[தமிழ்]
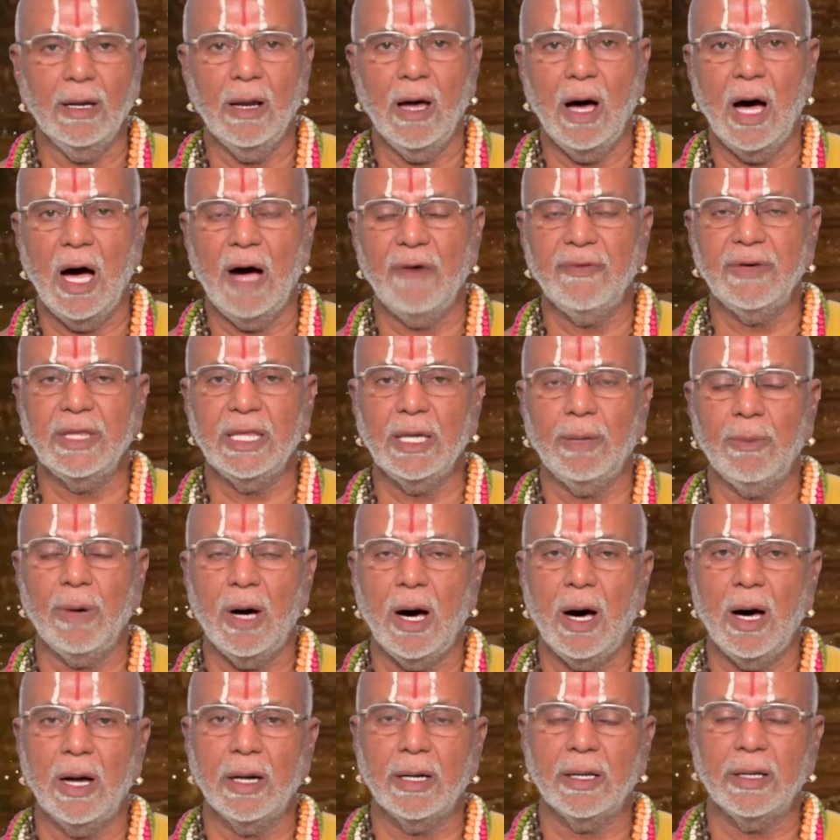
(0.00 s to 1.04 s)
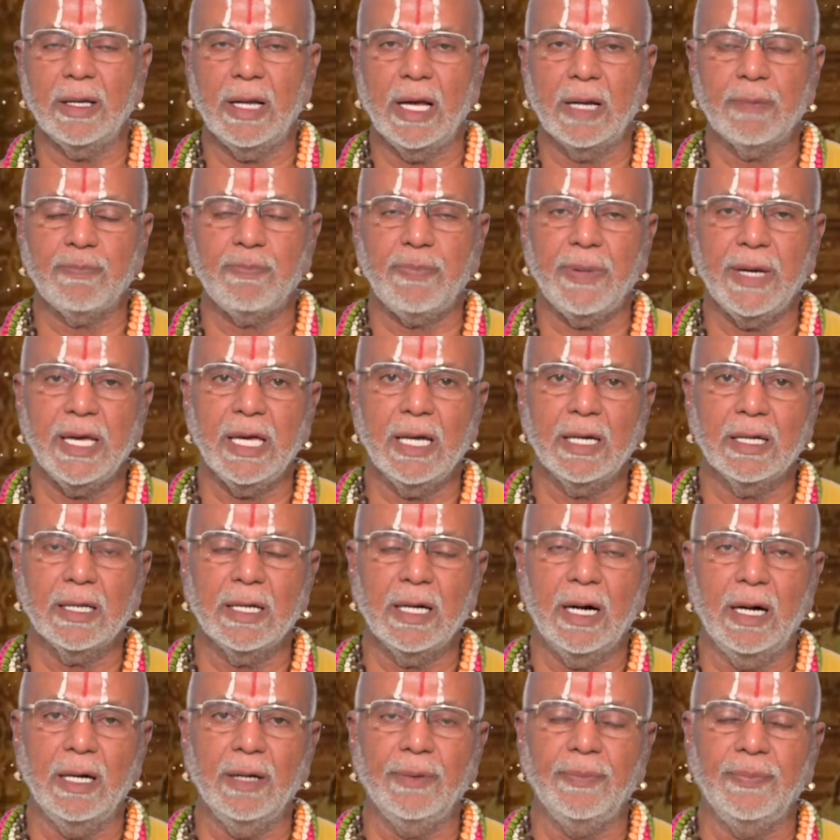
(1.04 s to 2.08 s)
எல்லா விதமான
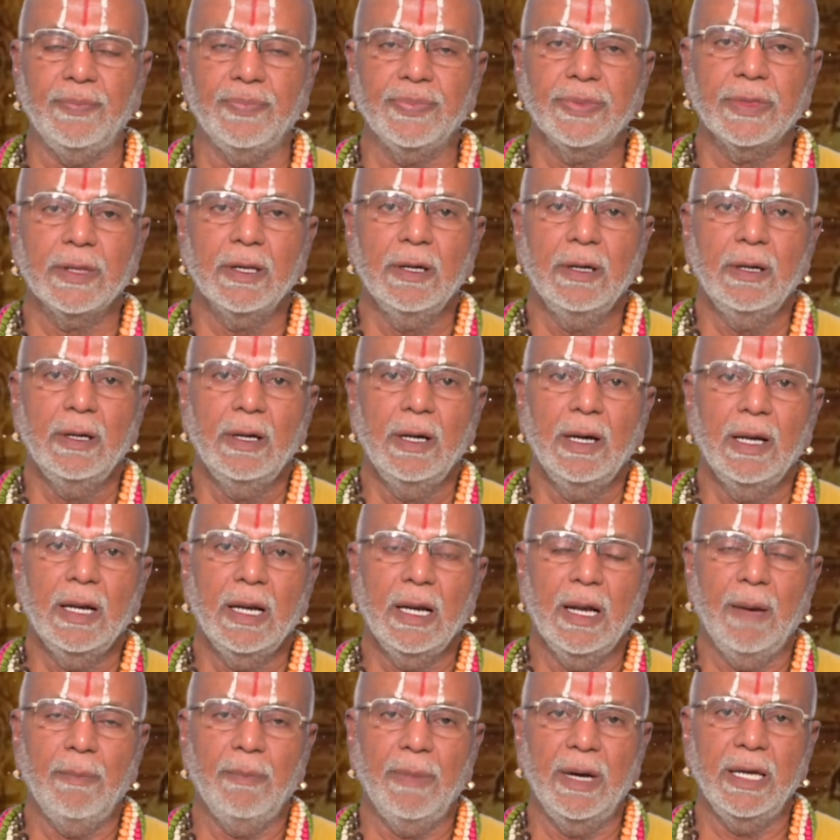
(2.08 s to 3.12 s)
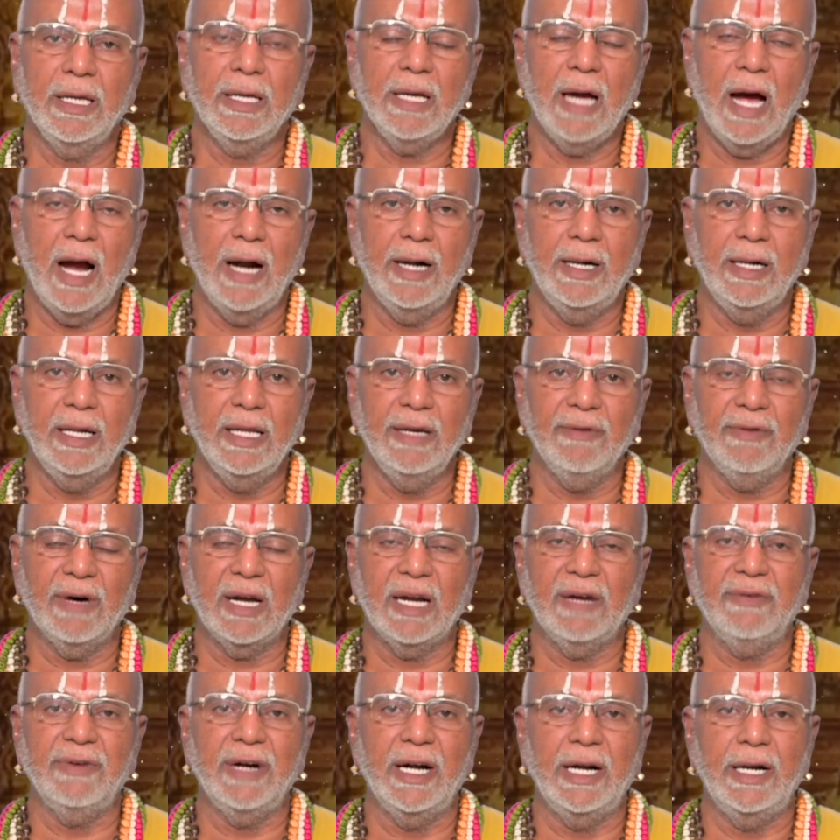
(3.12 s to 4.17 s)
நற்பயன்களும் நம்மை அண்டி
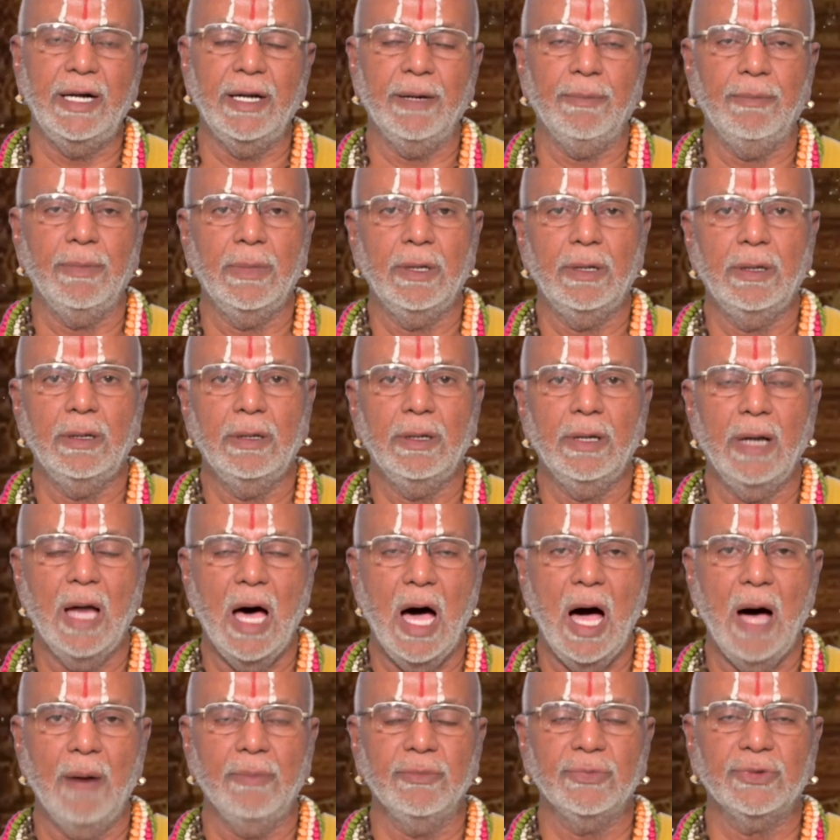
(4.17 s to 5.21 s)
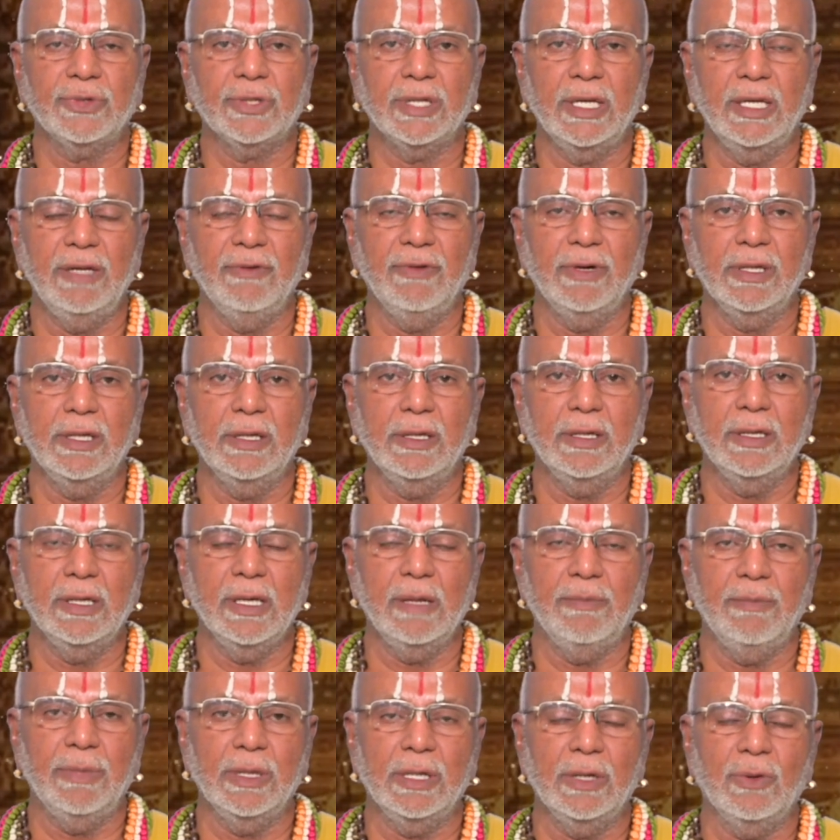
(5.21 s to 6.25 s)
வர வேண்டும் நாம் செய்வது
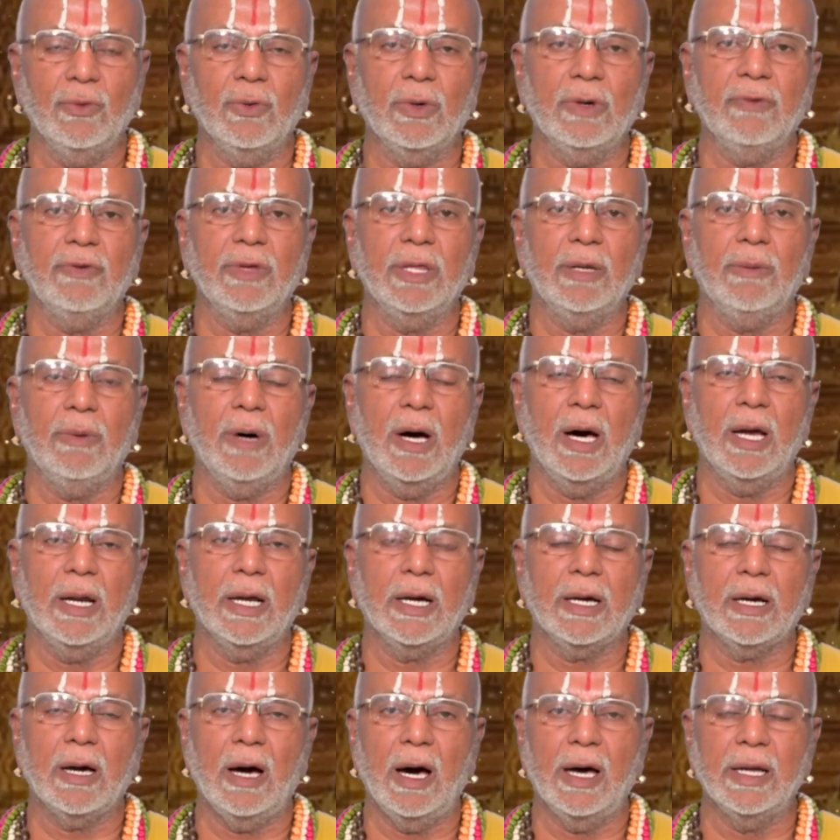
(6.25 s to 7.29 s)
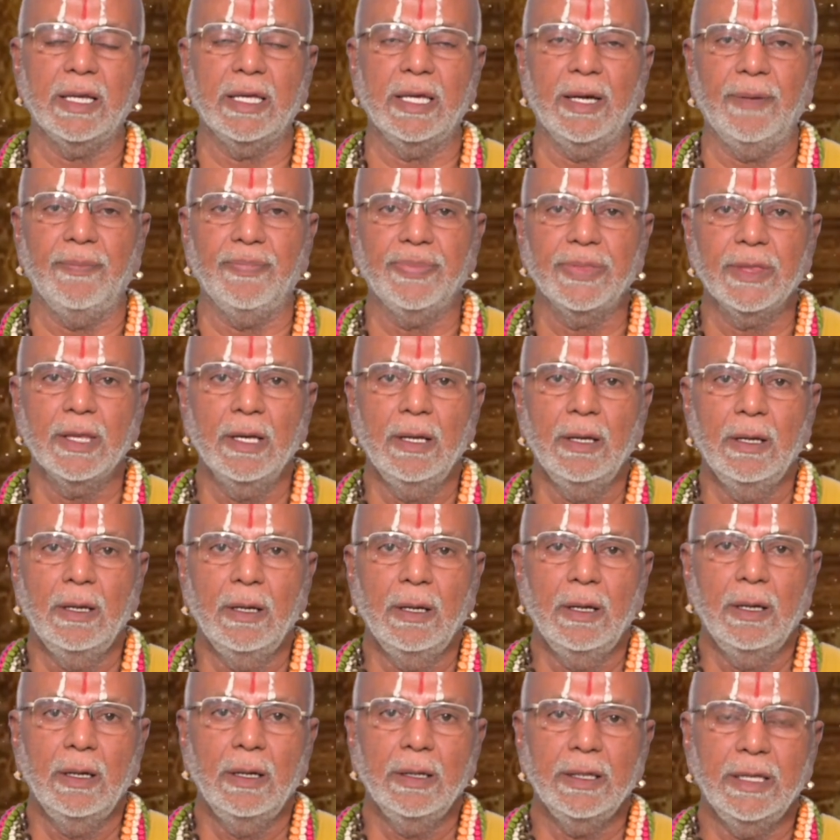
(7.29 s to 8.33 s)
என்பது ஒரு விதமான காரியம்
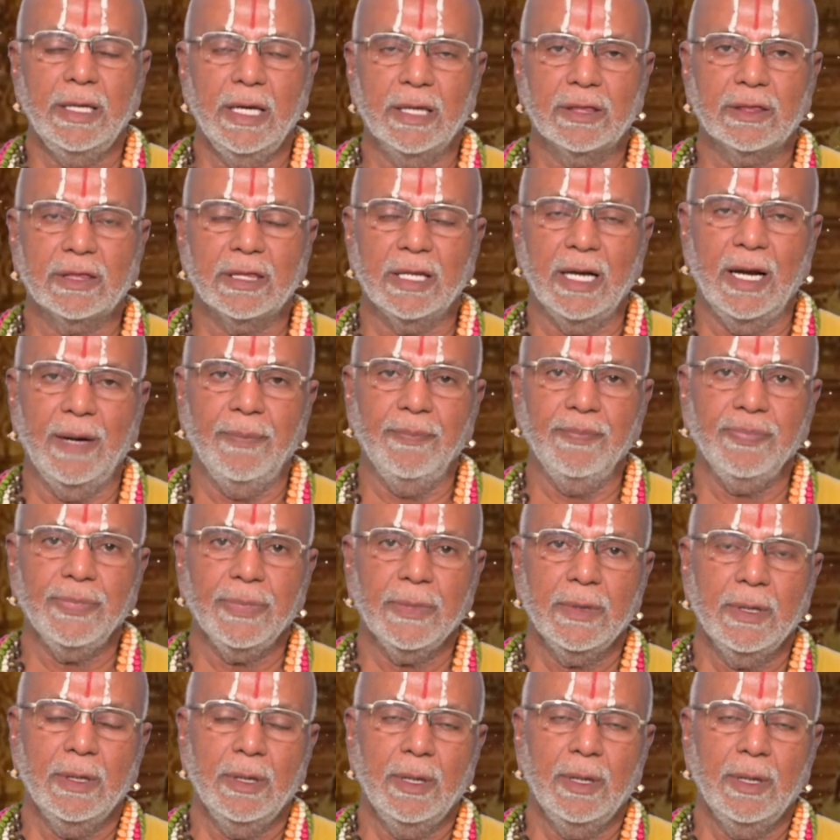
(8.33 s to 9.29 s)
யத்னம்